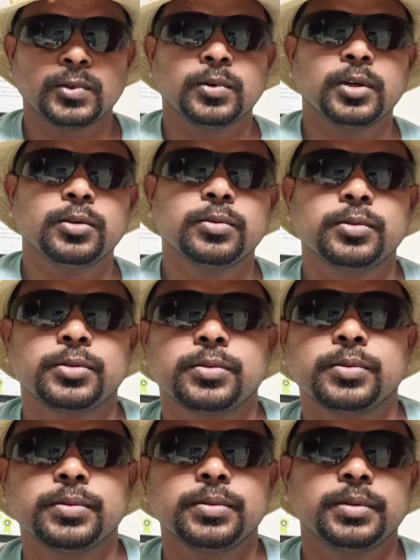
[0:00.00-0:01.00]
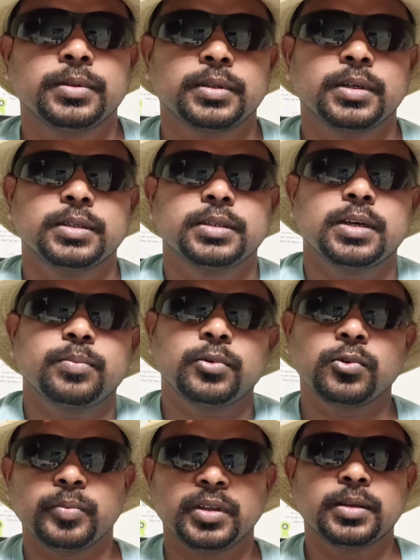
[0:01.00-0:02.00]
तो हेलो दोस्तों कैसे हैं आप
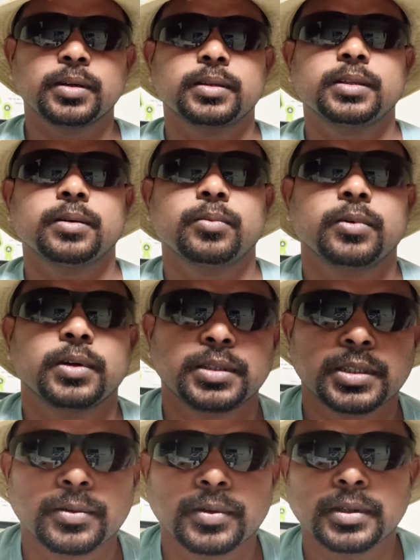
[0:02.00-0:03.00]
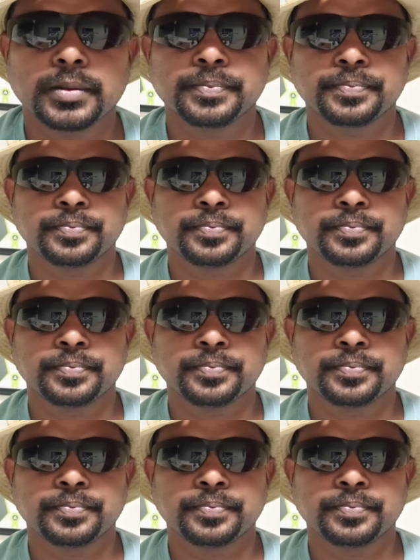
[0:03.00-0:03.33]
लोग उम्मीद करते हैं आप लोग अच्छे होंगे